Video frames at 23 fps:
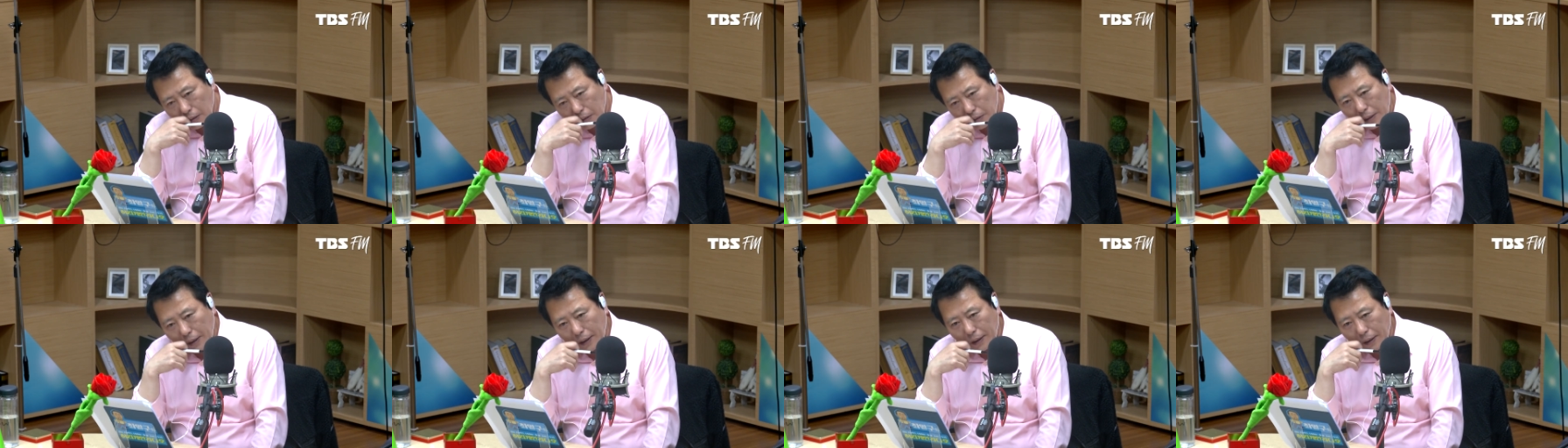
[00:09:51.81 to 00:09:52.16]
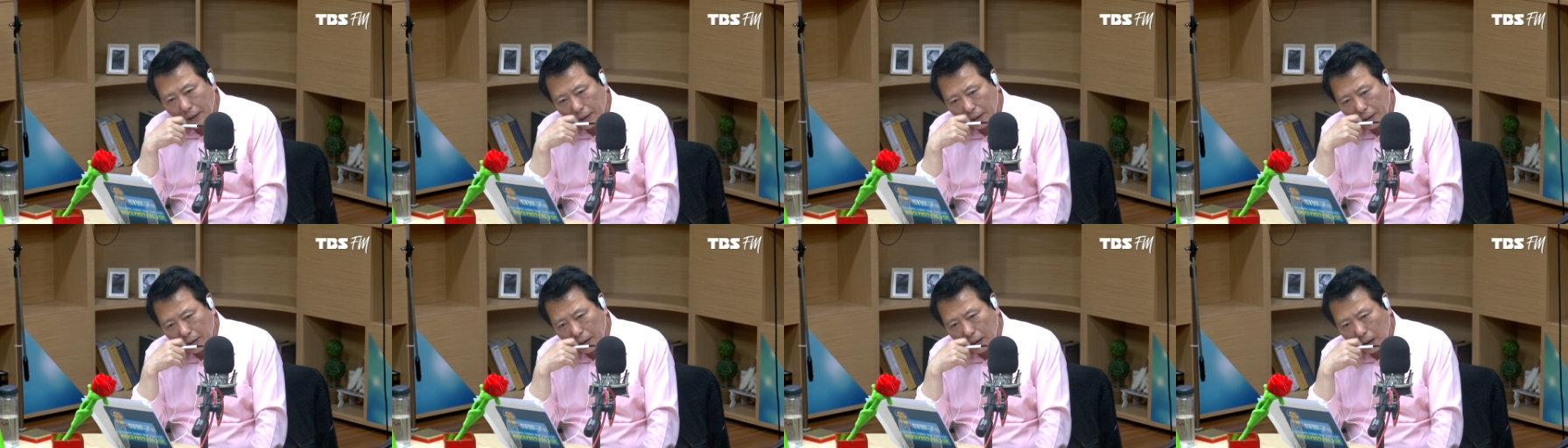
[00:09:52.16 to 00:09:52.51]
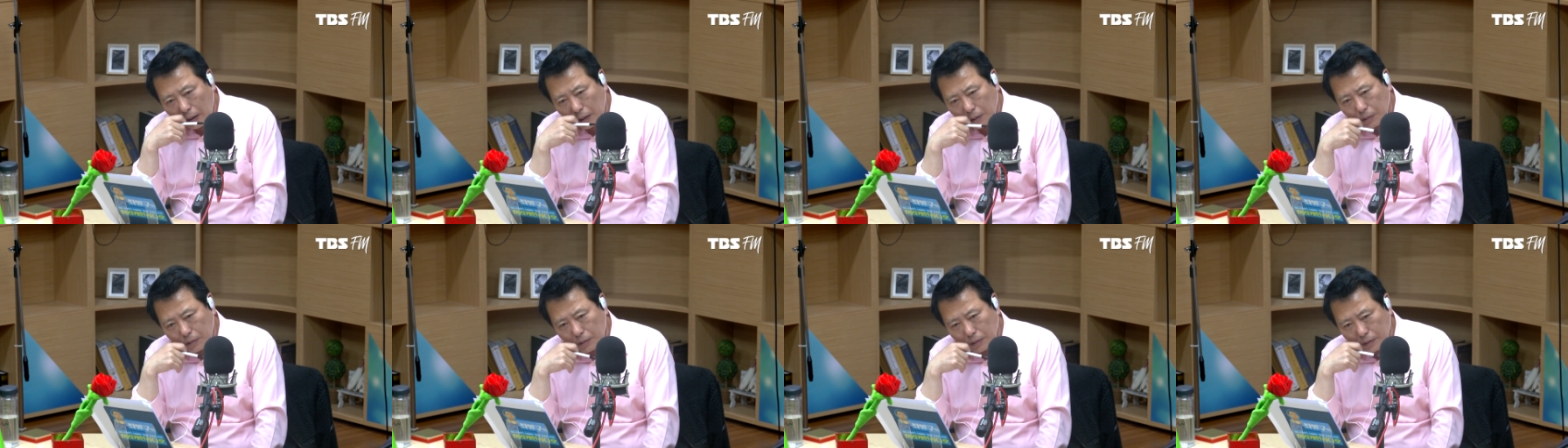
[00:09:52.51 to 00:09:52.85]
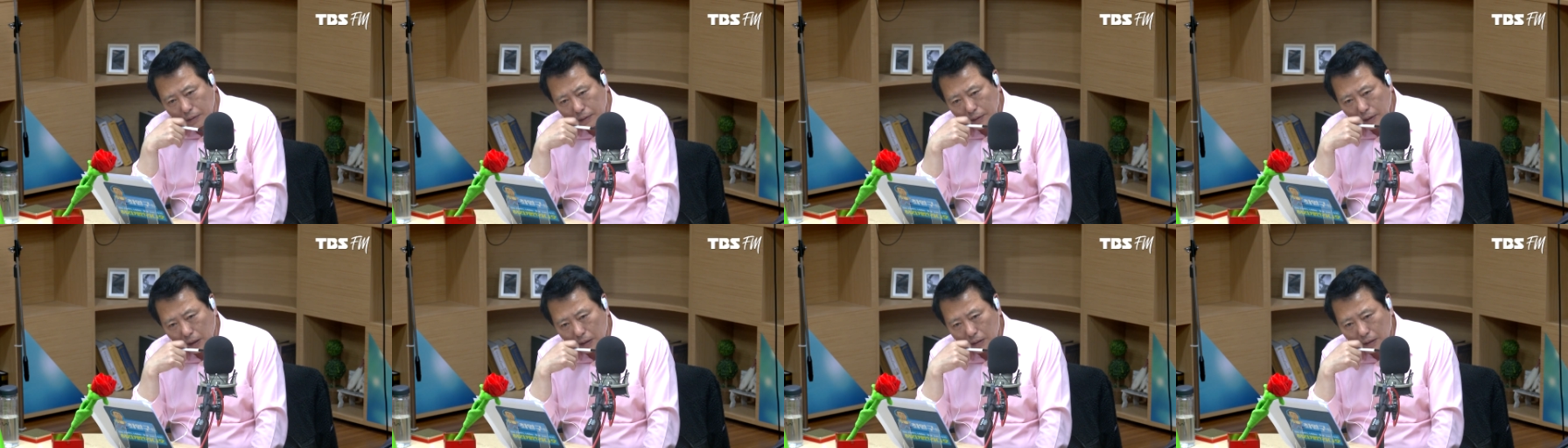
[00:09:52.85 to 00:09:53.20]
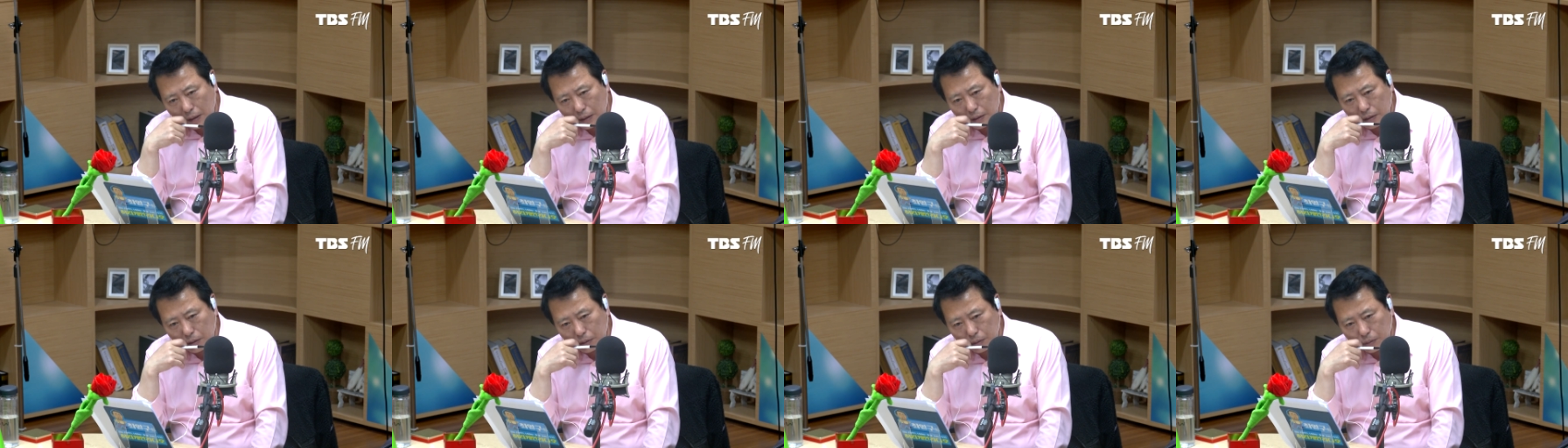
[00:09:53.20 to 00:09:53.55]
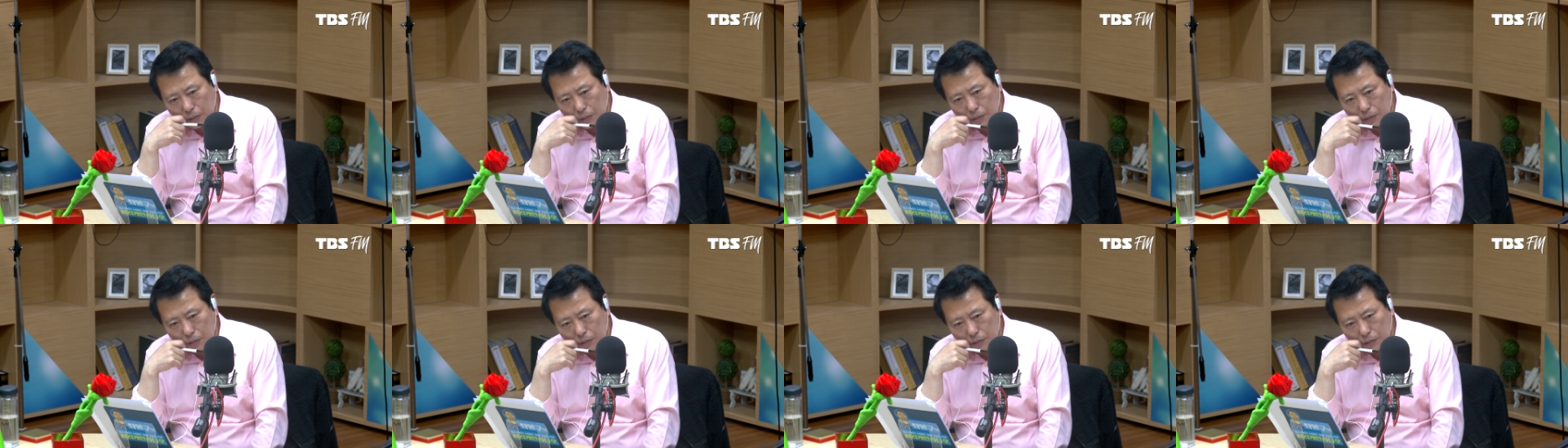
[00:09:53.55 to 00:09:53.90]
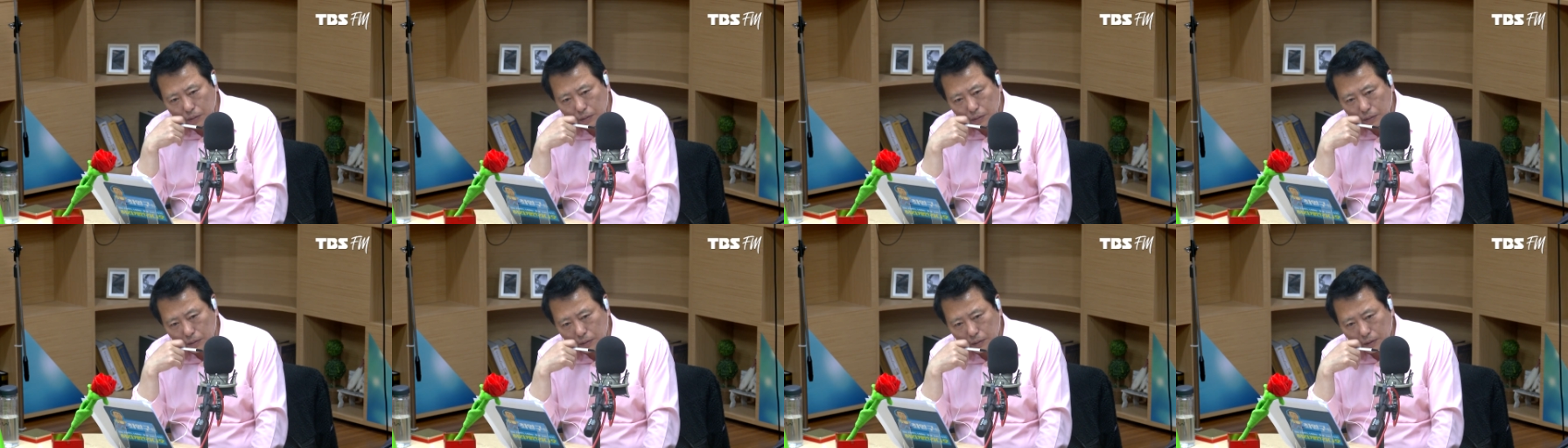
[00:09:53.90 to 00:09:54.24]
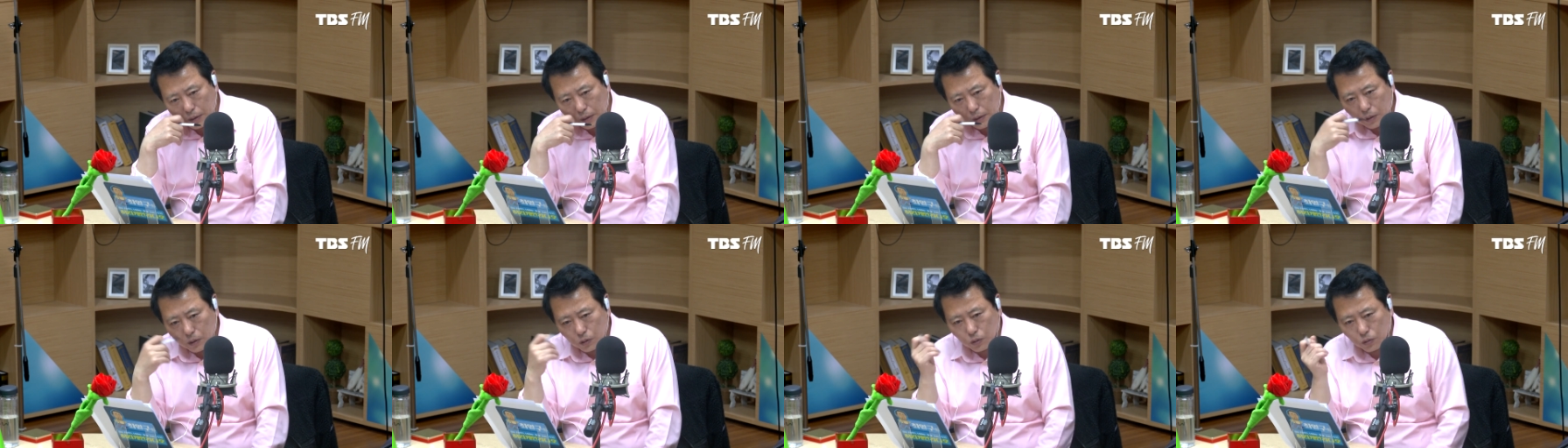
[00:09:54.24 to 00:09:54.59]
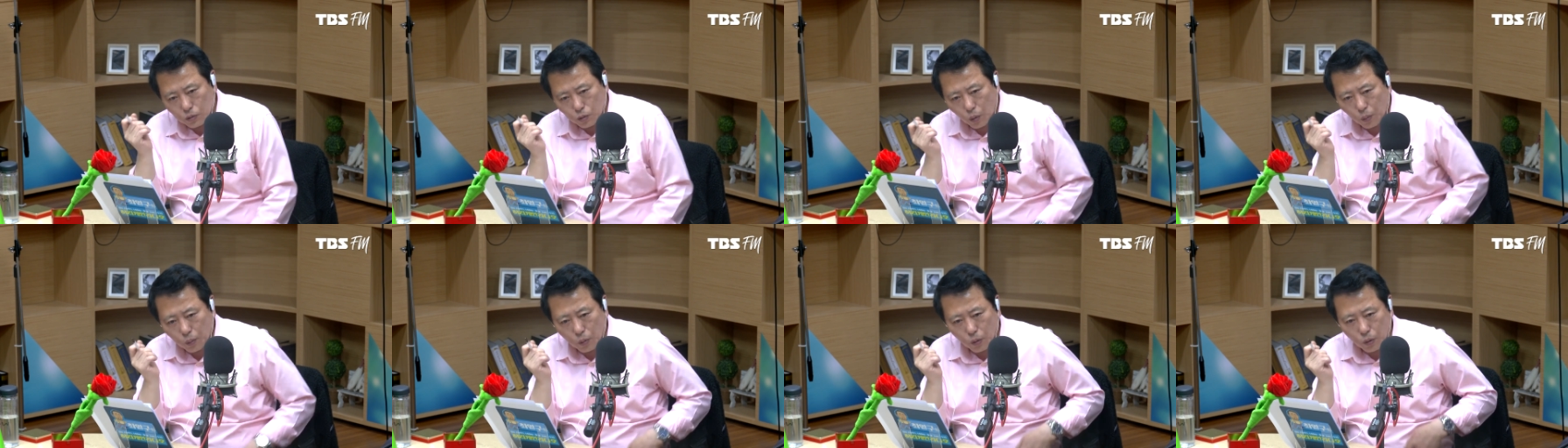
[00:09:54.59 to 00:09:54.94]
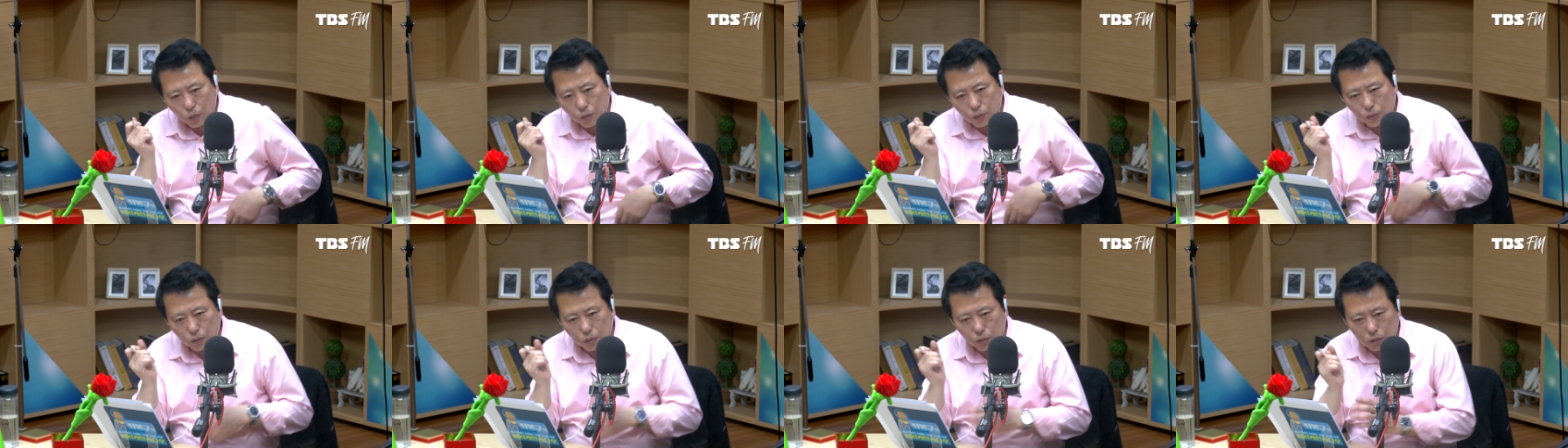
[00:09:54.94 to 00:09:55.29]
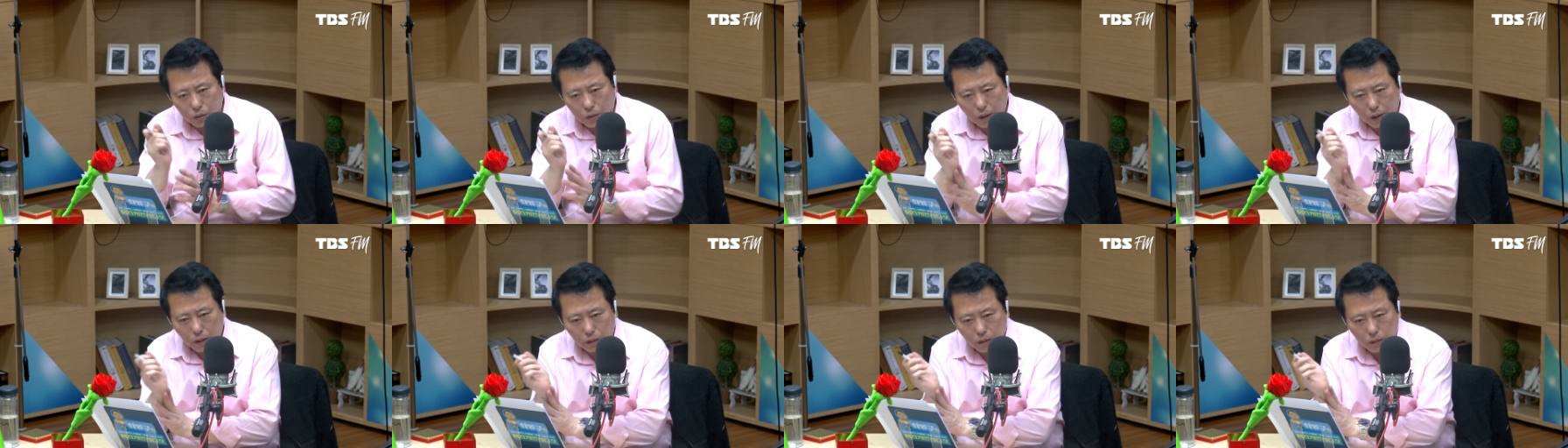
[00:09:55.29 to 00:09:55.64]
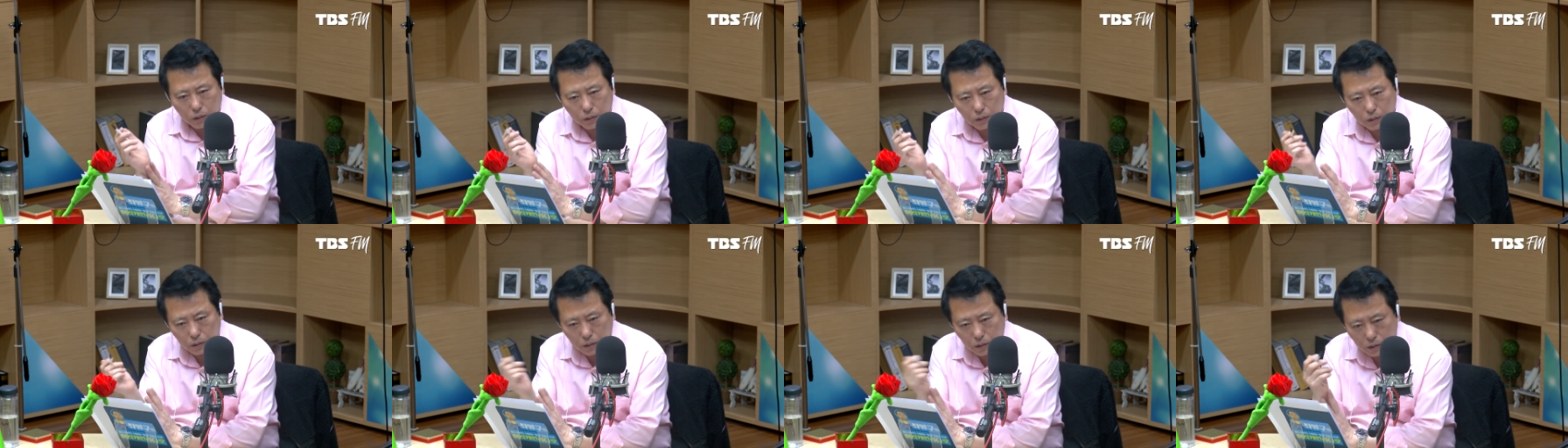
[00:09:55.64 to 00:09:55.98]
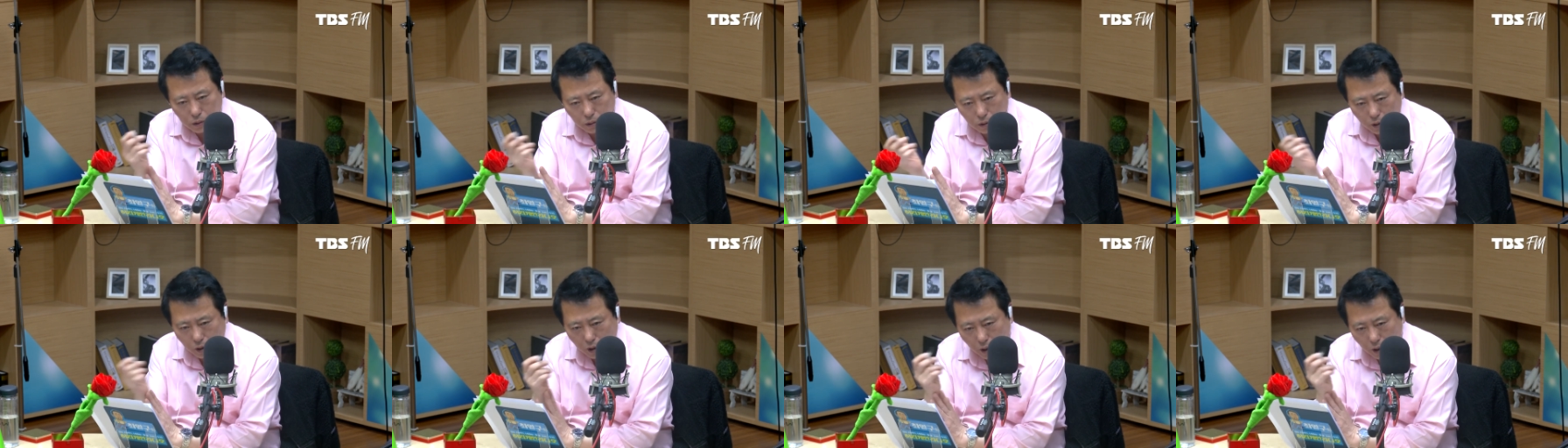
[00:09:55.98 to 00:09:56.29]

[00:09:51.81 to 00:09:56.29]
제 알고 있는 의학 상식으로는 손목으로 스텐트